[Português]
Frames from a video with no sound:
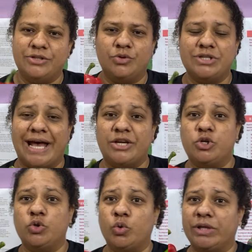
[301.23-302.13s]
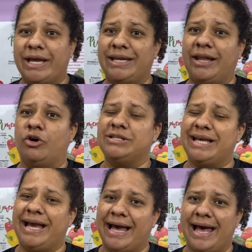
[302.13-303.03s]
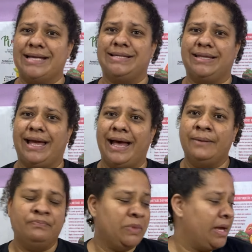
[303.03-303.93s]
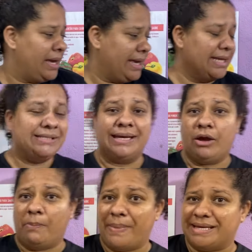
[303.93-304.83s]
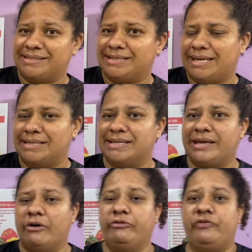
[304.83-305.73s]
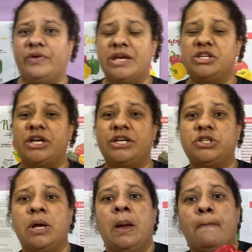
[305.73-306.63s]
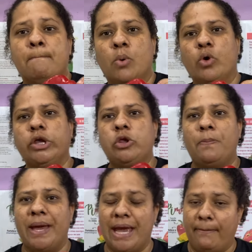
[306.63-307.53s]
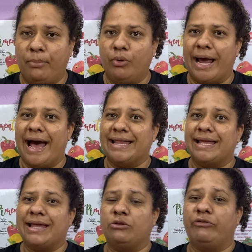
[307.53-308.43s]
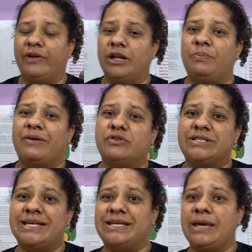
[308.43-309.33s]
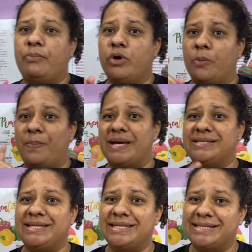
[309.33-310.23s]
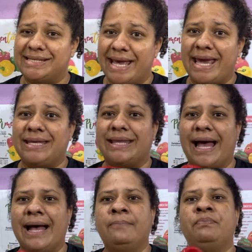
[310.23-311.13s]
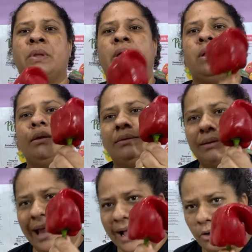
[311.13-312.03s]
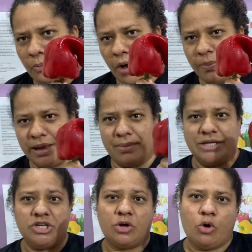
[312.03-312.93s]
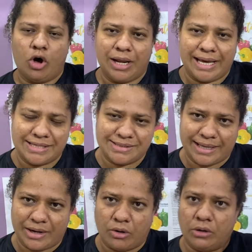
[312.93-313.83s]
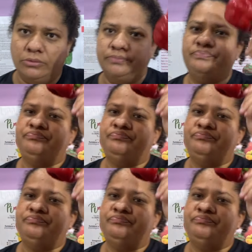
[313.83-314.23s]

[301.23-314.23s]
nos ajudam aí na nossa casa, tá? Isso aqui é uma pesquisa que eu fiz, gente, muito bem apurada, tá? Eu tô falando para vocês aqui porque eu pesquisei, tá? tá com problema aí de colesterol,